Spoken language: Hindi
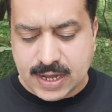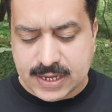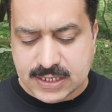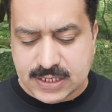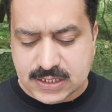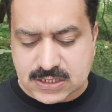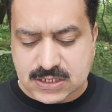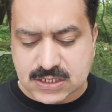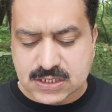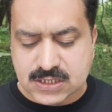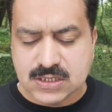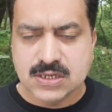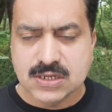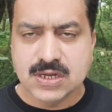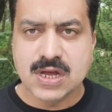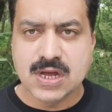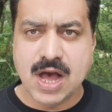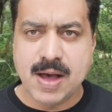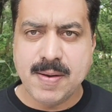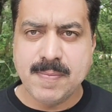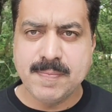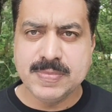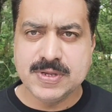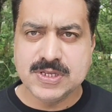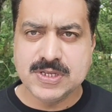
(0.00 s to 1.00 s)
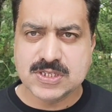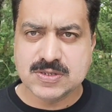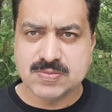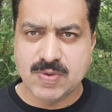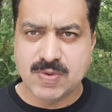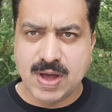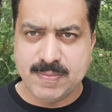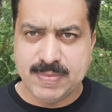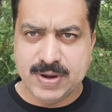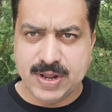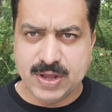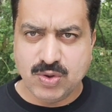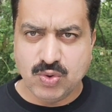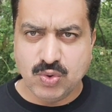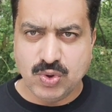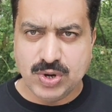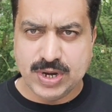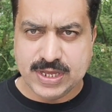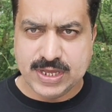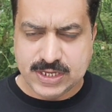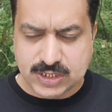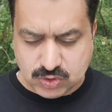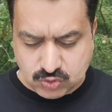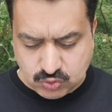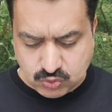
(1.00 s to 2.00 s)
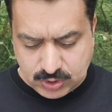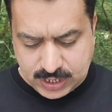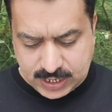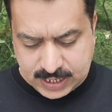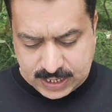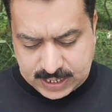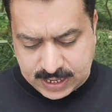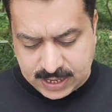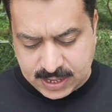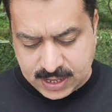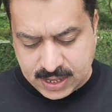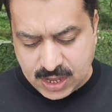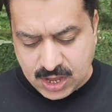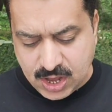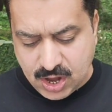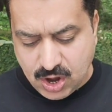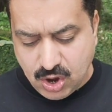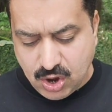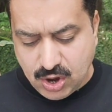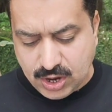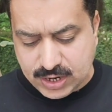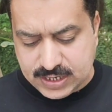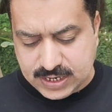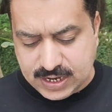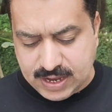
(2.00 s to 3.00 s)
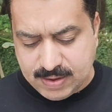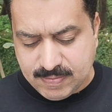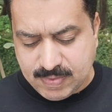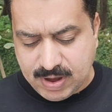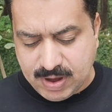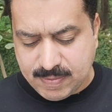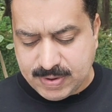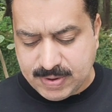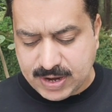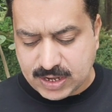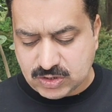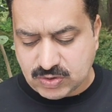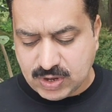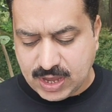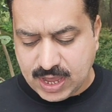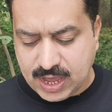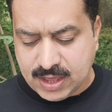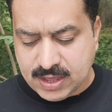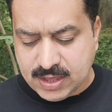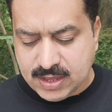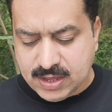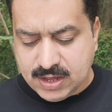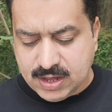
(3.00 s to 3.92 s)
इस हम इस मामले को नहीं सुनेंगे और ये मामला जो है